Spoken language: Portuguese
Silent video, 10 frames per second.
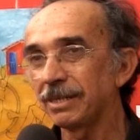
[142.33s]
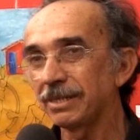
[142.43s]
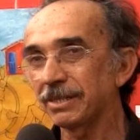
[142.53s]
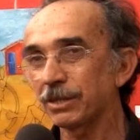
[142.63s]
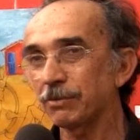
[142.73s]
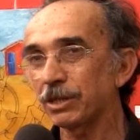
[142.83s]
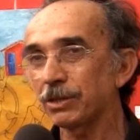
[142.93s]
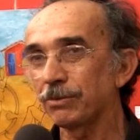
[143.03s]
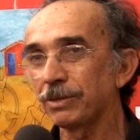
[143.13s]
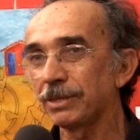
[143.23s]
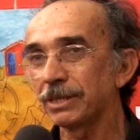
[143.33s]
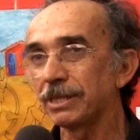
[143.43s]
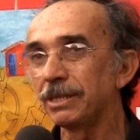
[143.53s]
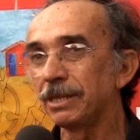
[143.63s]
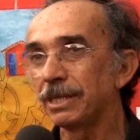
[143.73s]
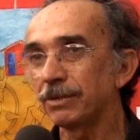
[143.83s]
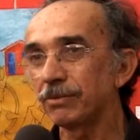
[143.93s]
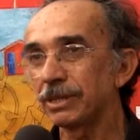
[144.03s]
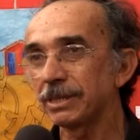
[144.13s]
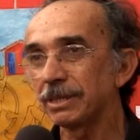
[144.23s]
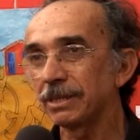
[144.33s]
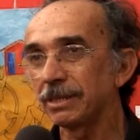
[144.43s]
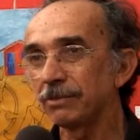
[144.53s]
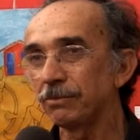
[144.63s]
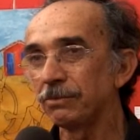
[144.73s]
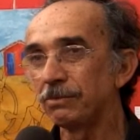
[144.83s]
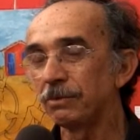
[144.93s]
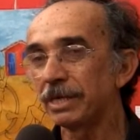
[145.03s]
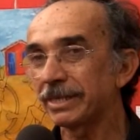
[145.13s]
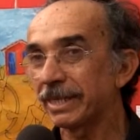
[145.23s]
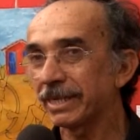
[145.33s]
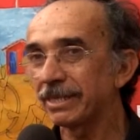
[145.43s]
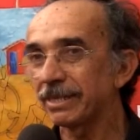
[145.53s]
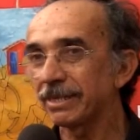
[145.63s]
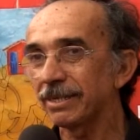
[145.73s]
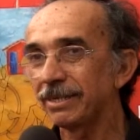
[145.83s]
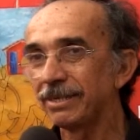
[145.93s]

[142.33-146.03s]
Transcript: essa questão de ser inédito, esse, um, a técnica